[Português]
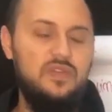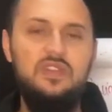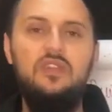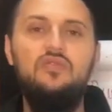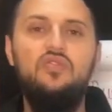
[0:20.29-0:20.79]

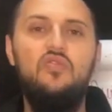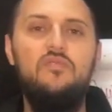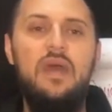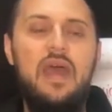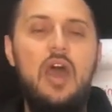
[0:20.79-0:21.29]
se você não
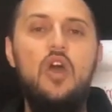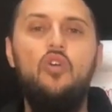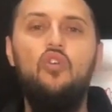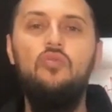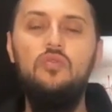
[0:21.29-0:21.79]
souber
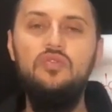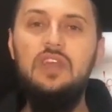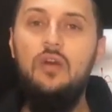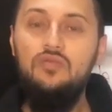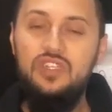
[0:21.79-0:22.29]
como
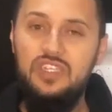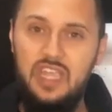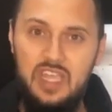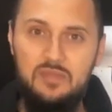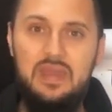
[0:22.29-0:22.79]
usar um
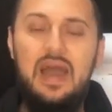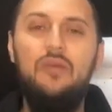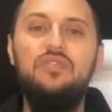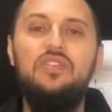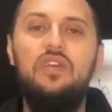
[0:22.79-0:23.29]

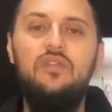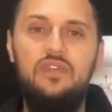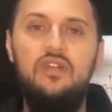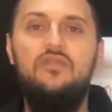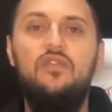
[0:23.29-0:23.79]
shape ao
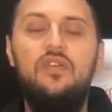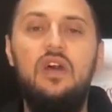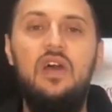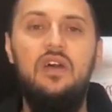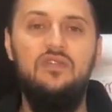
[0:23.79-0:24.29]
seu
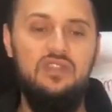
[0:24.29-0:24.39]
favor,